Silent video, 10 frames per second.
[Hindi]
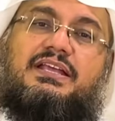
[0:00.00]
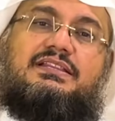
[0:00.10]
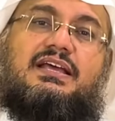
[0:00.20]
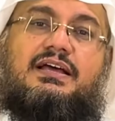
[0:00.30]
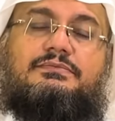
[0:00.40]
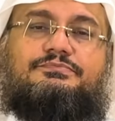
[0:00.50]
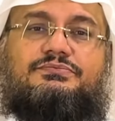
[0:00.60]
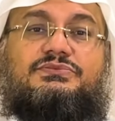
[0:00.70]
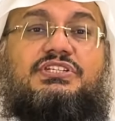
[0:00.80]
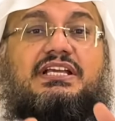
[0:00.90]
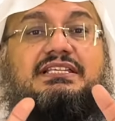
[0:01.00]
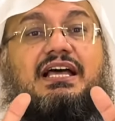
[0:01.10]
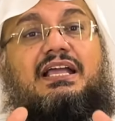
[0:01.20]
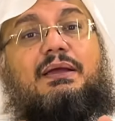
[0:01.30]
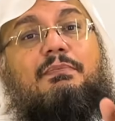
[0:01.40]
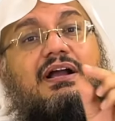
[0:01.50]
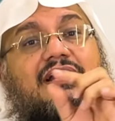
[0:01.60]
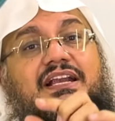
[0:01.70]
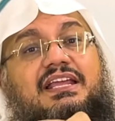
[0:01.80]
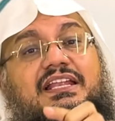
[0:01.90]
था जैसा कि
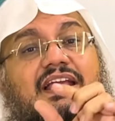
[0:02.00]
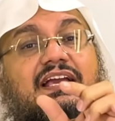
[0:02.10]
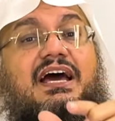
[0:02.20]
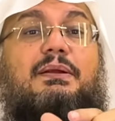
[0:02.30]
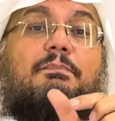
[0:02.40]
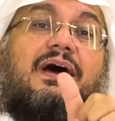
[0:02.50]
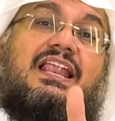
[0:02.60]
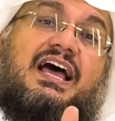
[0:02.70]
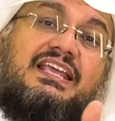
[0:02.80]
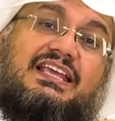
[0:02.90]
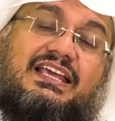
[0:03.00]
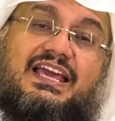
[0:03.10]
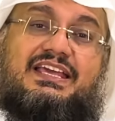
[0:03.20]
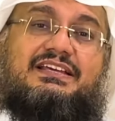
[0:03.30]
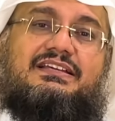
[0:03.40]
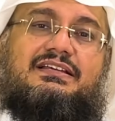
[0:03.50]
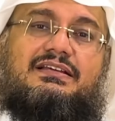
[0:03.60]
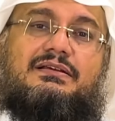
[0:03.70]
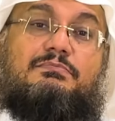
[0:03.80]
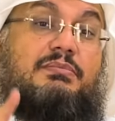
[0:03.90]
मखड़ी ने घर बनाई है
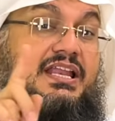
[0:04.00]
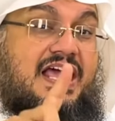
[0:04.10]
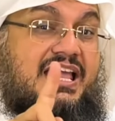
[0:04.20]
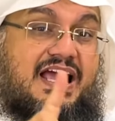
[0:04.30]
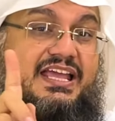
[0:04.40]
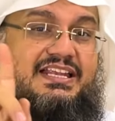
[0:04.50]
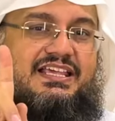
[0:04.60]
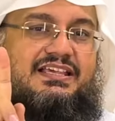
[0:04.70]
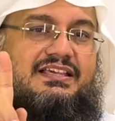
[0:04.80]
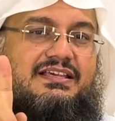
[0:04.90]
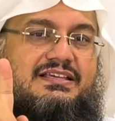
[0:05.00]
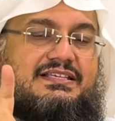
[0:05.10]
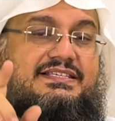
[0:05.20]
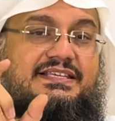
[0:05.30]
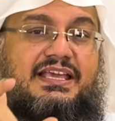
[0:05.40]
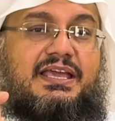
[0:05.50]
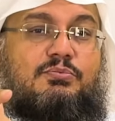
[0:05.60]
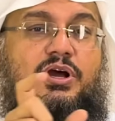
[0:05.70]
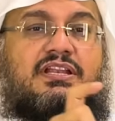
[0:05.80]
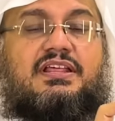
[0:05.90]
बनाया है नहीं सीगे
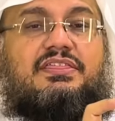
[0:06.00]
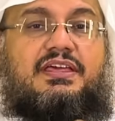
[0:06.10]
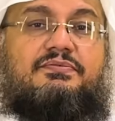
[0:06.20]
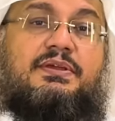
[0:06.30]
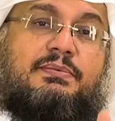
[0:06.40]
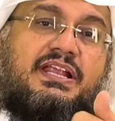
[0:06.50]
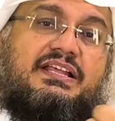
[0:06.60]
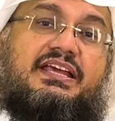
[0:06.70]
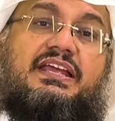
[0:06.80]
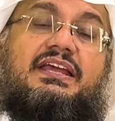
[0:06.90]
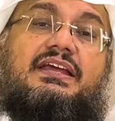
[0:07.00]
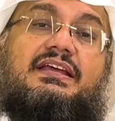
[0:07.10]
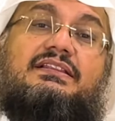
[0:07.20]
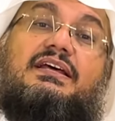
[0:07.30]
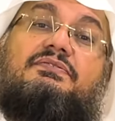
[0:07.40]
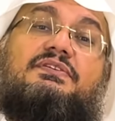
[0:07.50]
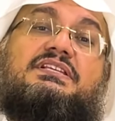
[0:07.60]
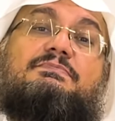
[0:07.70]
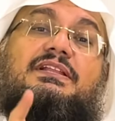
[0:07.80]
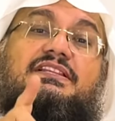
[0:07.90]
मुअन्नस है फ़ीमेल के तरफ
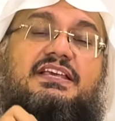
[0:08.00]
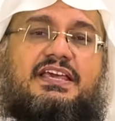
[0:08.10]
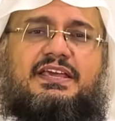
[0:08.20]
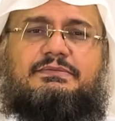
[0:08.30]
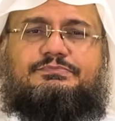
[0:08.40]
नस्बत दिए हैं